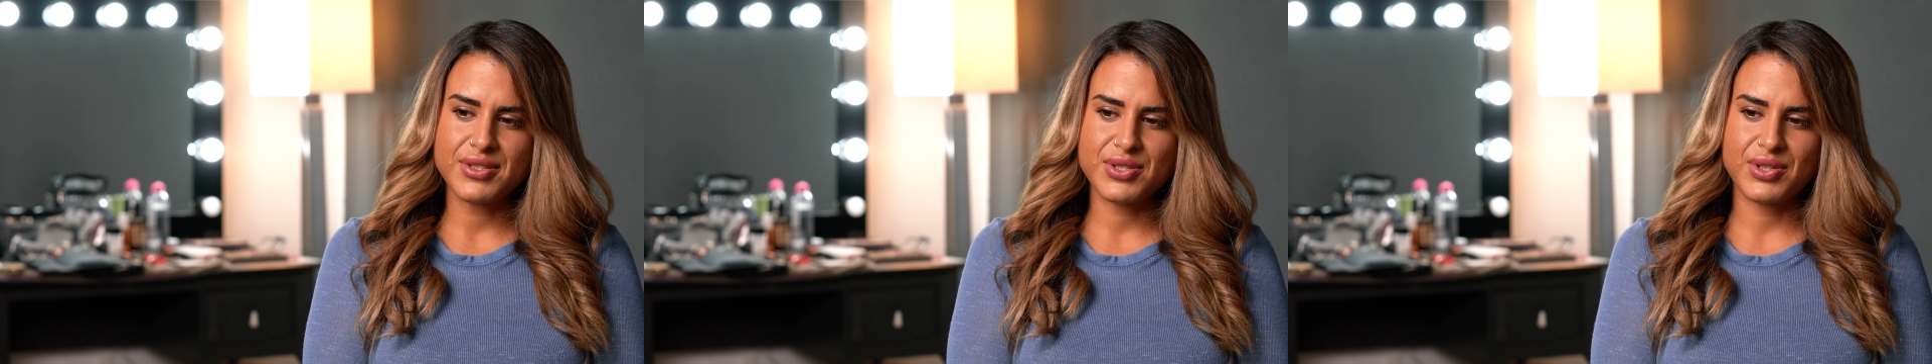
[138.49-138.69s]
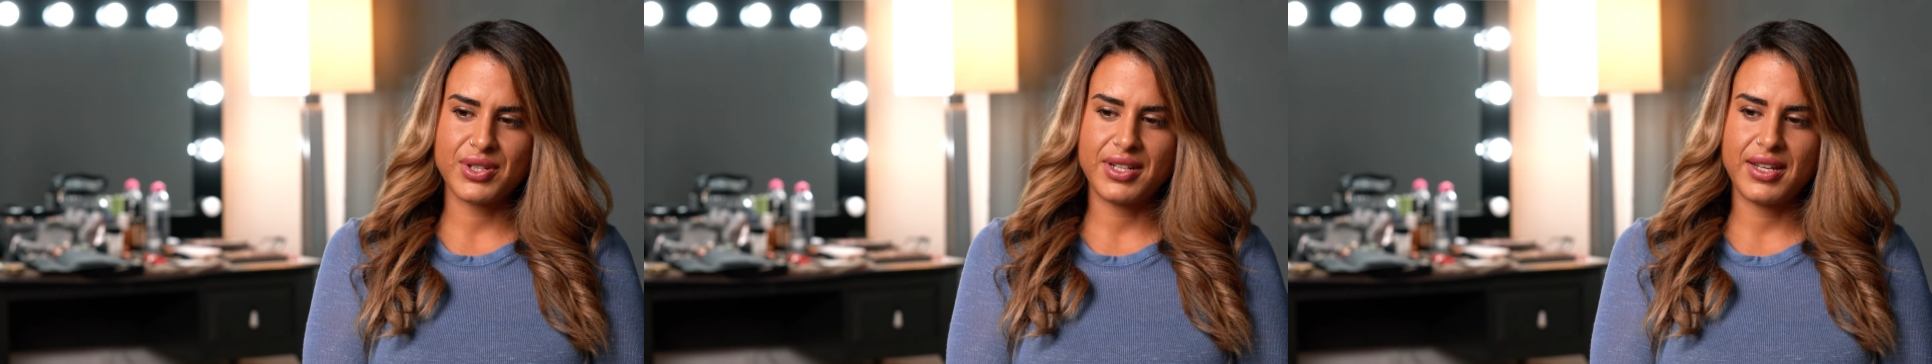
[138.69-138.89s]

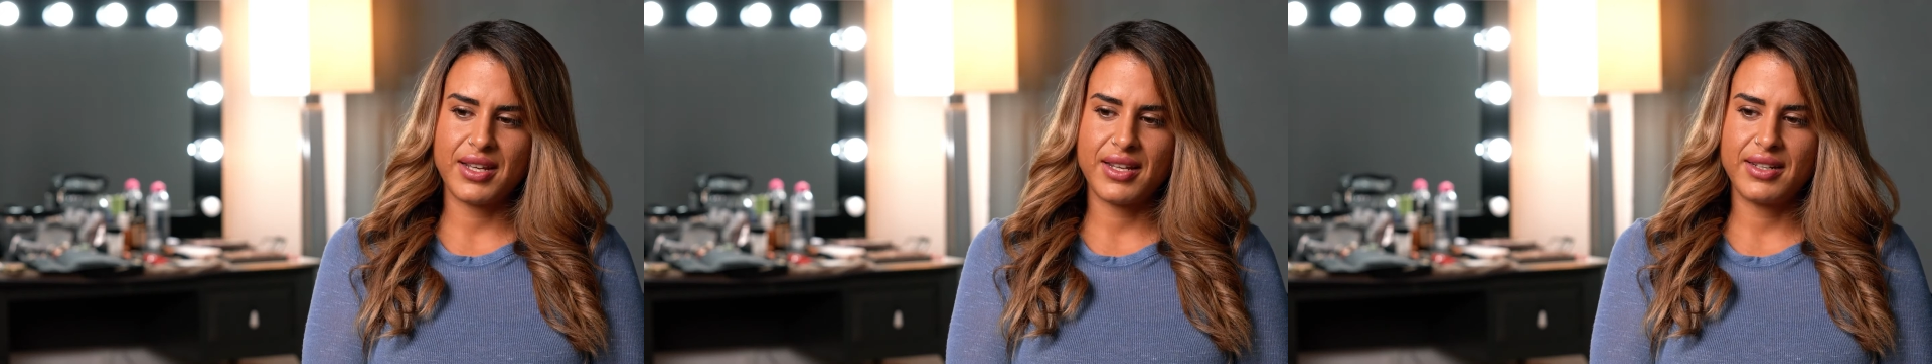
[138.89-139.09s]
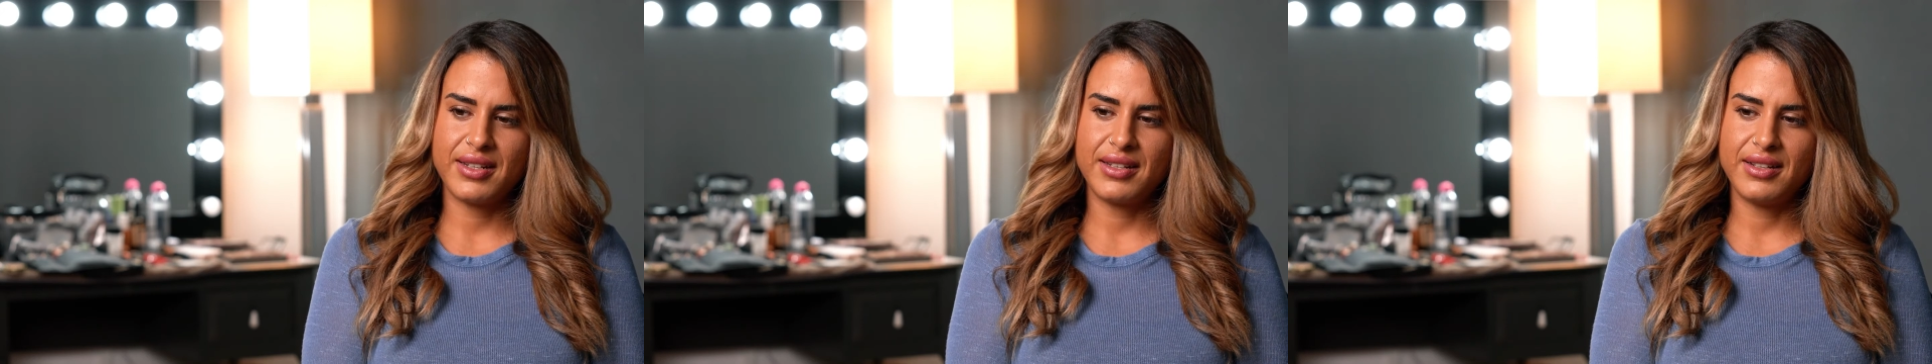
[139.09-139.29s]

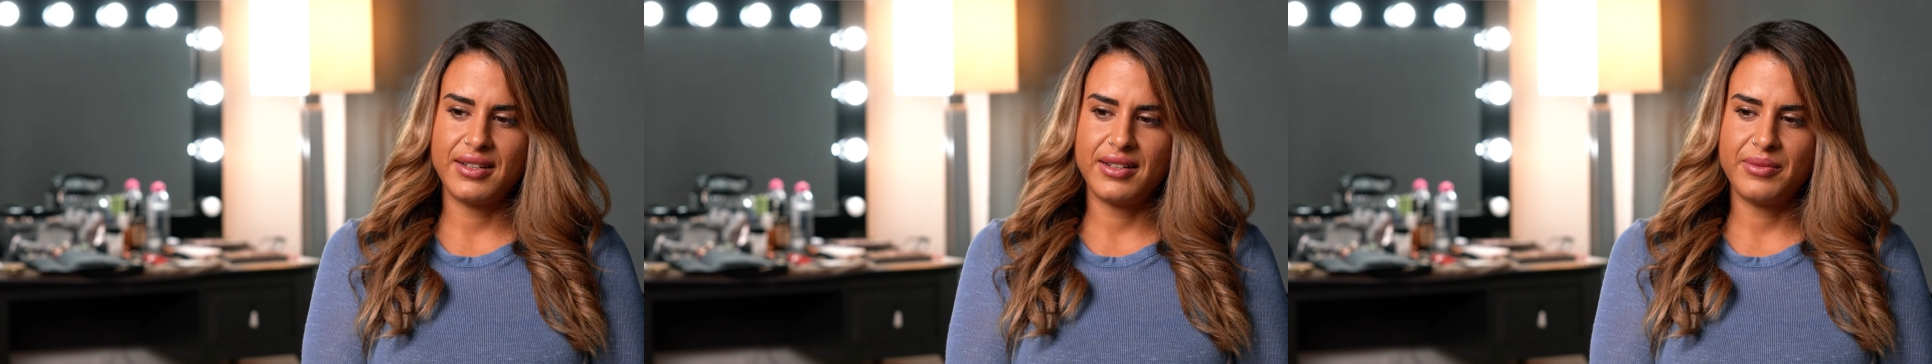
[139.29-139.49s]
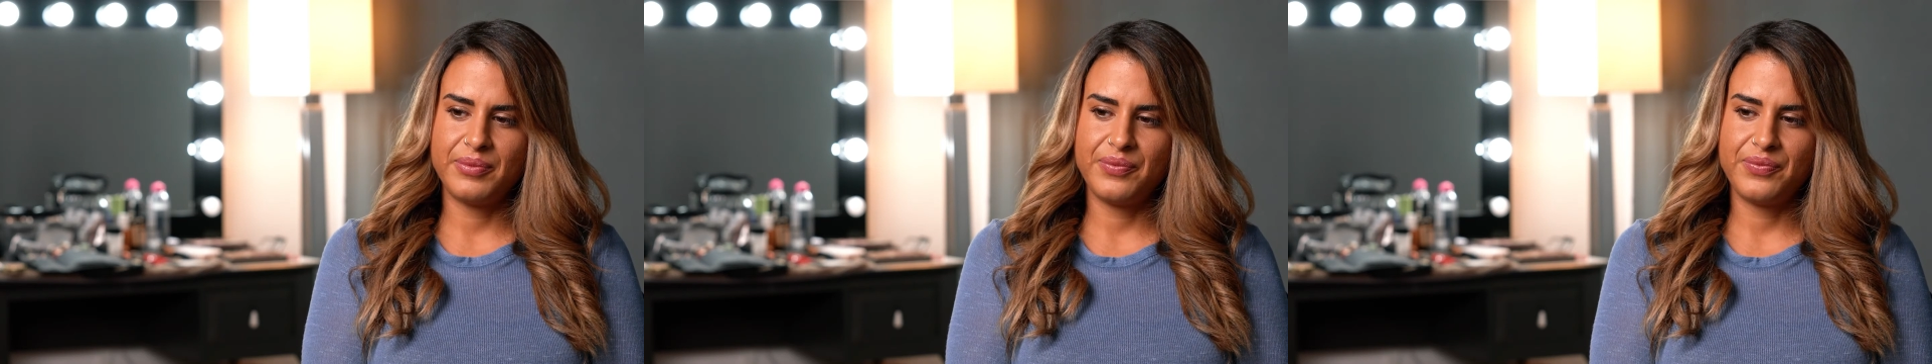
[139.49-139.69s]
sondern
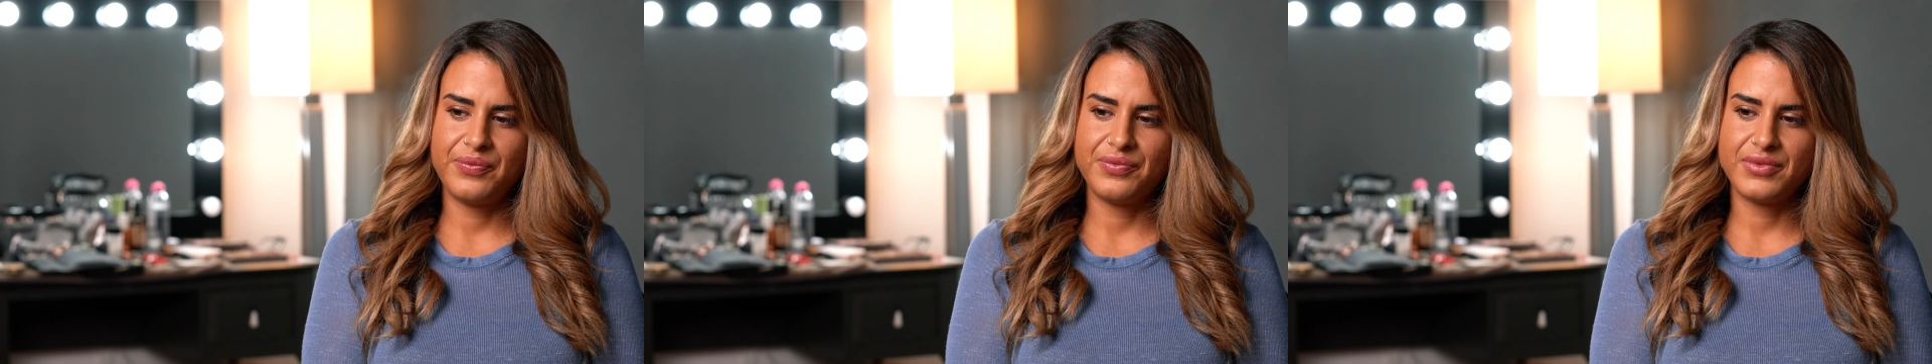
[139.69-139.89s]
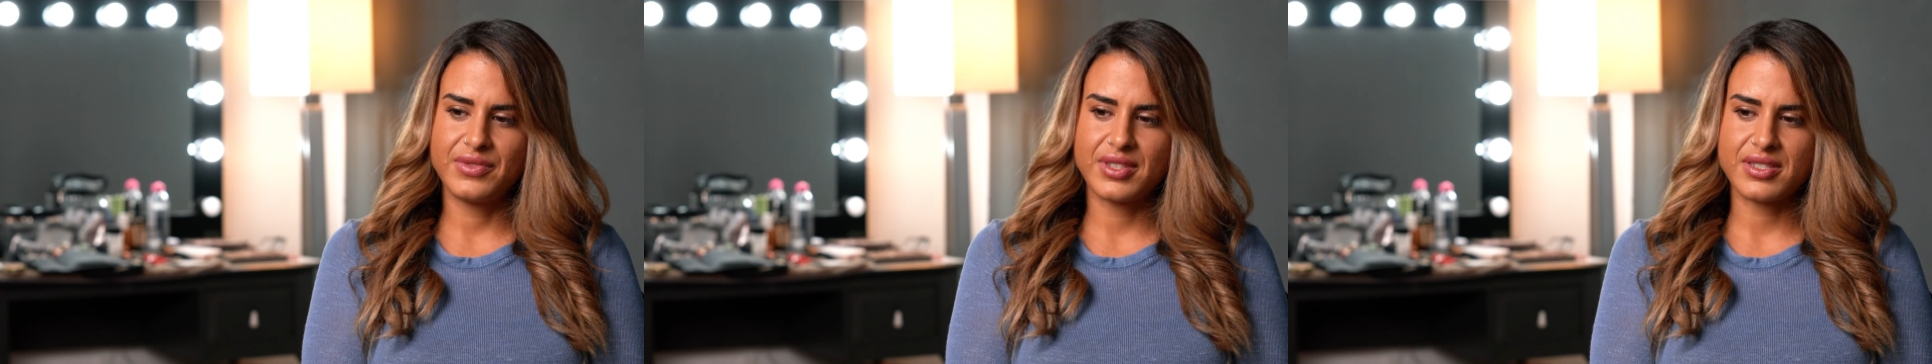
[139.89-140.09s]
ähm,